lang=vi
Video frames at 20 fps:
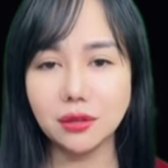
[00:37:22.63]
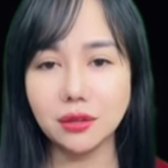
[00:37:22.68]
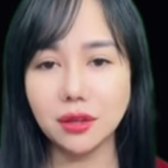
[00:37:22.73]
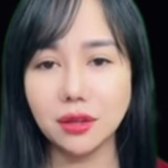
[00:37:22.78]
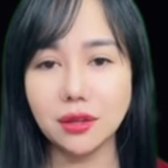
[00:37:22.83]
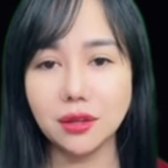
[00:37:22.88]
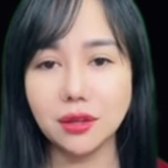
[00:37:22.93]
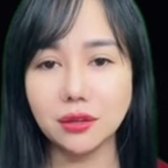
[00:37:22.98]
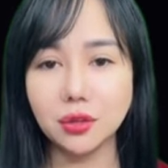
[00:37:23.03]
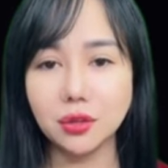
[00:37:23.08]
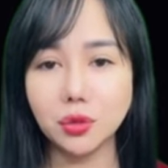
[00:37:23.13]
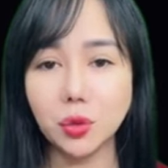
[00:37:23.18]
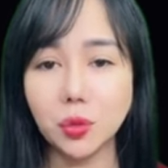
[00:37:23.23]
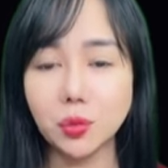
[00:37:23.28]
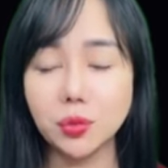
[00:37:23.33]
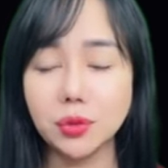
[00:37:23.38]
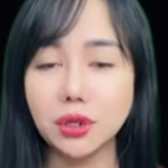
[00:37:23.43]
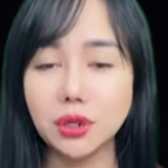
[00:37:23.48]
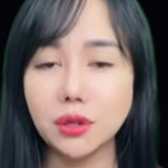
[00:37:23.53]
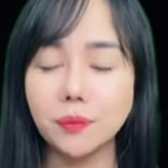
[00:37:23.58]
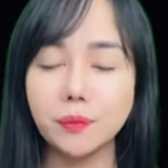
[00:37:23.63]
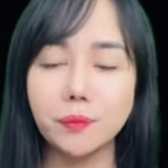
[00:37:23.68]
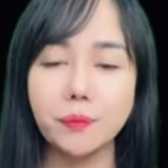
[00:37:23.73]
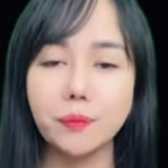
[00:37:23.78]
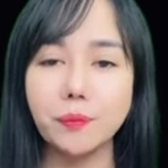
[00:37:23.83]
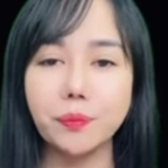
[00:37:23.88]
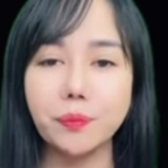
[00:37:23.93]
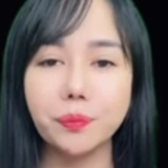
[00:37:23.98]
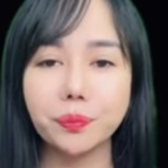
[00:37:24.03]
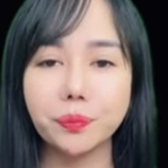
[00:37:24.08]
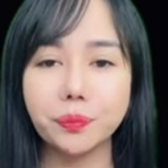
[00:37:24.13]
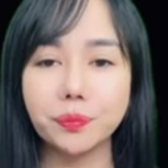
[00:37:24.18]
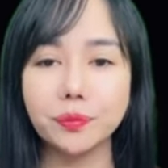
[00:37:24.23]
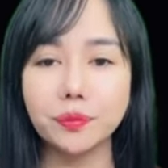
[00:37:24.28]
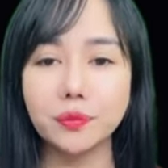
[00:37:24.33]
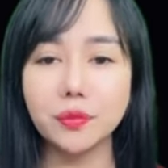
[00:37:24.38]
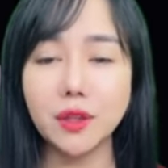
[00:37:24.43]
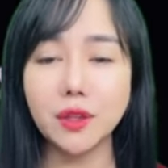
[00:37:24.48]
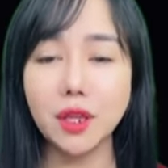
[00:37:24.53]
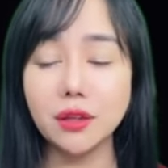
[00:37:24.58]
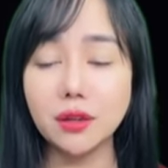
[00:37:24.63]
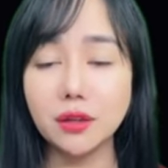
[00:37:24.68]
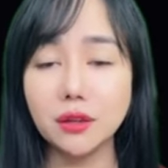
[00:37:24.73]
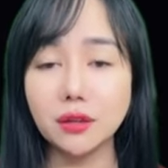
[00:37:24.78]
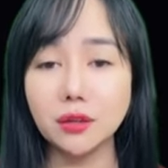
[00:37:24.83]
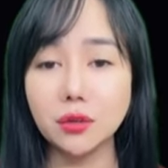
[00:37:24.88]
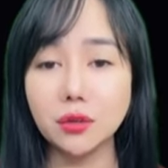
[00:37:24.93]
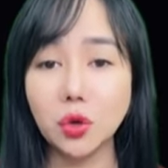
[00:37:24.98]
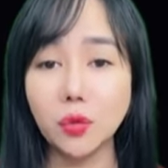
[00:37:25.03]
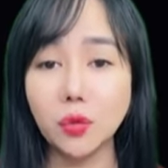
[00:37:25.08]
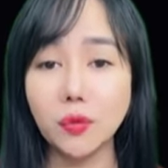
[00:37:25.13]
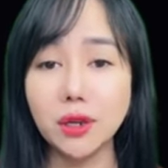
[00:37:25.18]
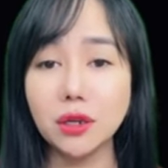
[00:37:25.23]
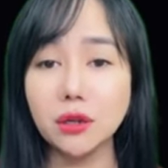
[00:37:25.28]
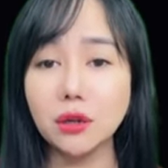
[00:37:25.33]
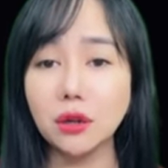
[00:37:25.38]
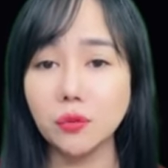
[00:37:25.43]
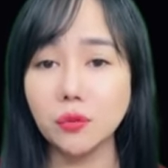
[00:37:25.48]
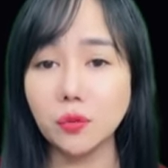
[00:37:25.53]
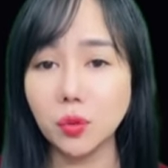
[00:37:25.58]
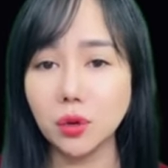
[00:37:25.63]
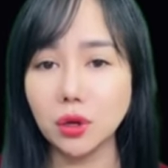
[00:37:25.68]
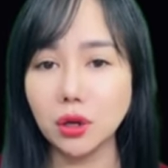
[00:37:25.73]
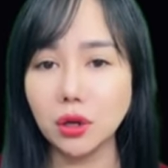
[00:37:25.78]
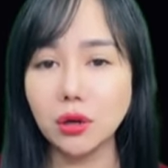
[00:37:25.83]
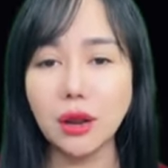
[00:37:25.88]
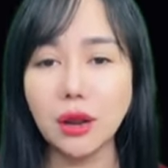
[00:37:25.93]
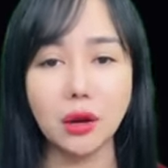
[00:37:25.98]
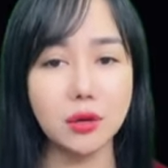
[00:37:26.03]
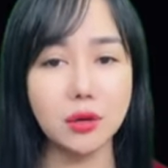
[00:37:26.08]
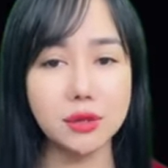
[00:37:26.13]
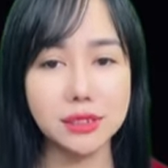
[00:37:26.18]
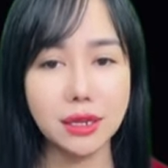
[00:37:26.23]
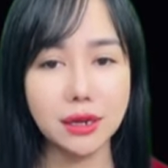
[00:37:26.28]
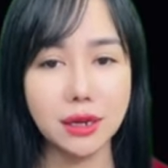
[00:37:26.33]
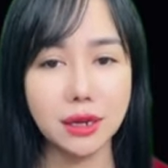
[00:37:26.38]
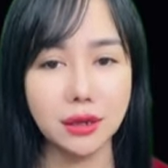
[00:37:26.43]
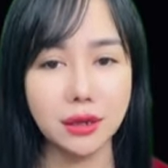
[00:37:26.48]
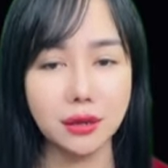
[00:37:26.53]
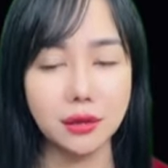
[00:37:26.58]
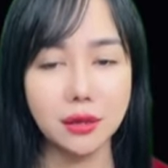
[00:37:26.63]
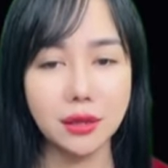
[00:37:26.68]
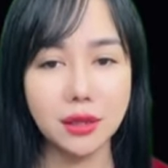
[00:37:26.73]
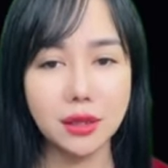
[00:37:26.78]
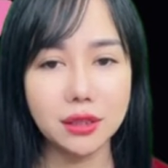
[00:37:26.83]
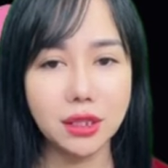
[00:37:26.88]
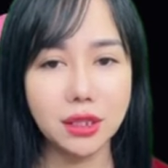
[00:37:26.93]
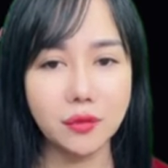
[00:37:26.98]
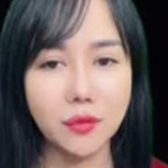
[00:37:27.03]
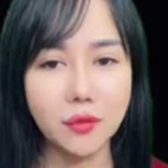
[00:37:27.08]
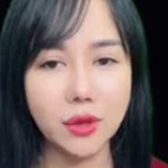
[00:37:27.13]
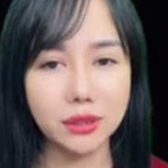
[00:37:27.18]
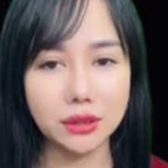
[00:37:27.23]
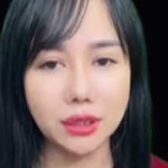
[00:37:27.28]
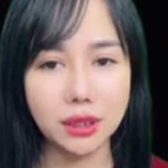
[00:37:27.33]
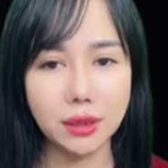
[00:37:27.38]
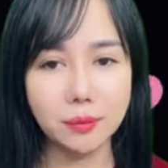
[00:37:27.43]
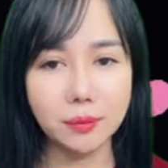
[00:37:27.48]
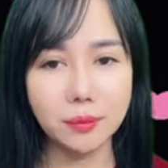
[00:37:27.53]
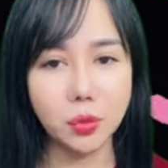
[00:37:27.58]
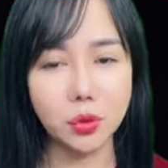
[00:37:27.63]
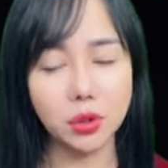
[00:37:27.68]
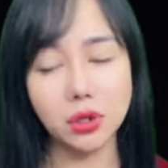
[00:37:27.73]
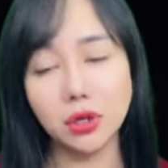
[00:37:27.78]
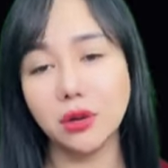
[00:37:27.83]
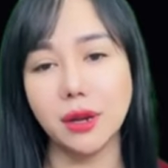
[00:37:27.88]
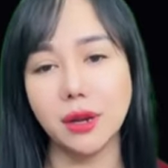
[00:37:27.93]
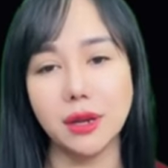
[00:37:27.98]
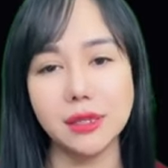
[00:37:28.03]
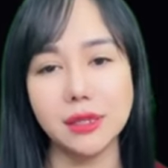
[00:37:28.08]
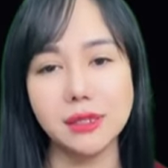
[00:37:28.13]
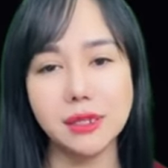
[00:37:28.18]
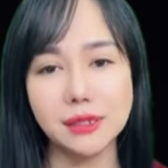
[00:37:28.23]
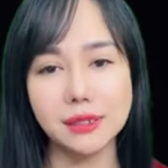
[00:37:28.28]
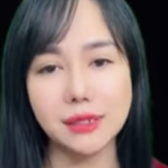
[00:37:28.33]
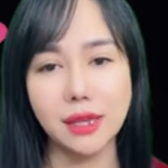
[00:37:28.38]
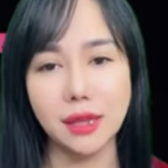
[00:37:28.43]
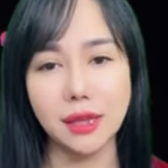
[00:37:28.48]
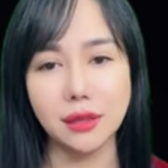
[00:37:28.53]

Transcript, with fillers: Trần Luật không biết ai đã chỉ cho bà ta cách này, nhưng xem ra nó đang phát huy hiệu quả khá tốt.